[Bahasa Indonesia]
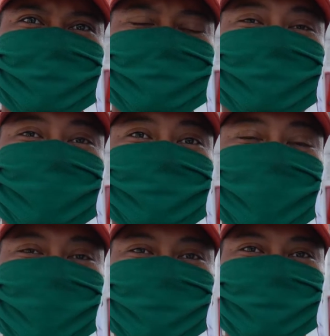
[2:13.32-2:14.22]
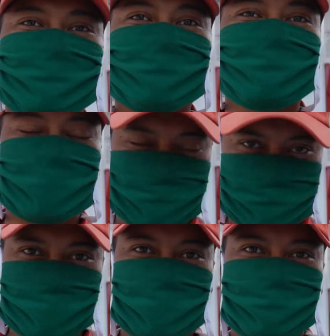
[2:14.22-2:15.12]
Lebih pertamak. lebih Pertamak, Mas ya,
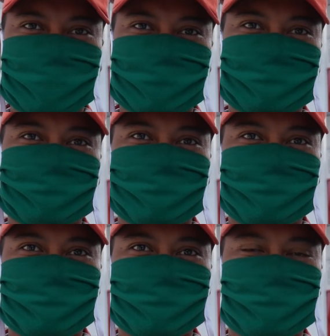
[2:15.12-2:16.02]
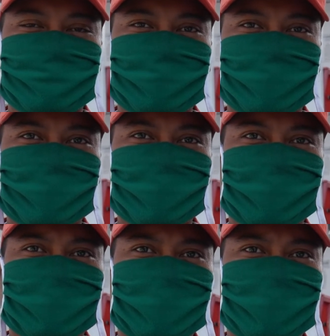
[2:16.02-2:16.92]
yang sering akses. Dan warga Kutu sendiri
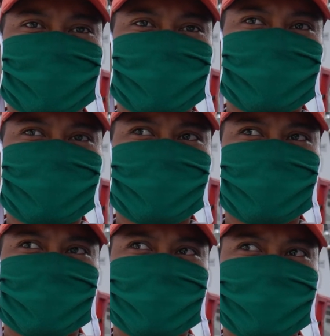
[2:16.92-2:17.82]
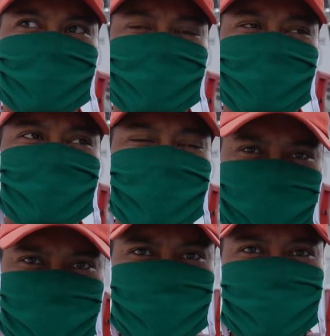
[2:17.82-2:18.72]
Mas sudah banyak, Mas, yang mengakses itu?
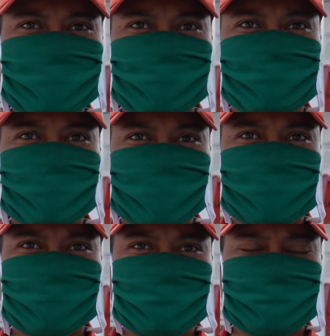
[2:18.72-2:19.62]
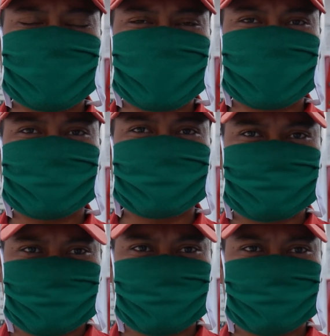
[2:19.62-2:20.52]
Lumayan sih, lumayan. Lumayan, lumayan banyak ya
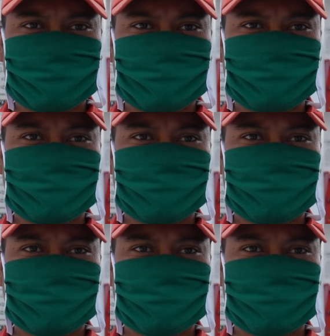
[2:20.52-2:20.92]
yang akses.